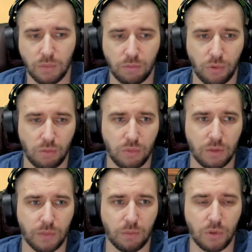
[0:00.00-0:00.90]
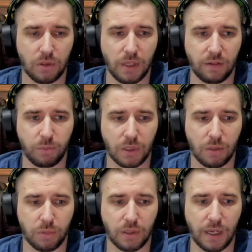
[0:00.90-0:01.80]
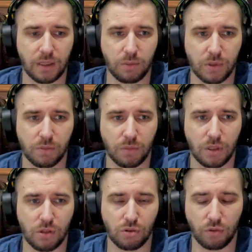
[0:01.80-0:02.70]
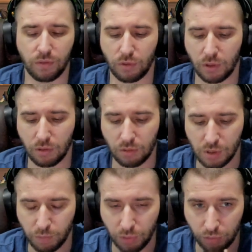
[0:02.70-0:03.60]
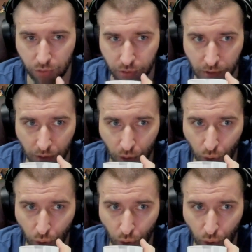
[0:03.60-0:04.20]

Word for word: Попробуем на мой дав понападать, посмотреть, что в итоге у нас получится.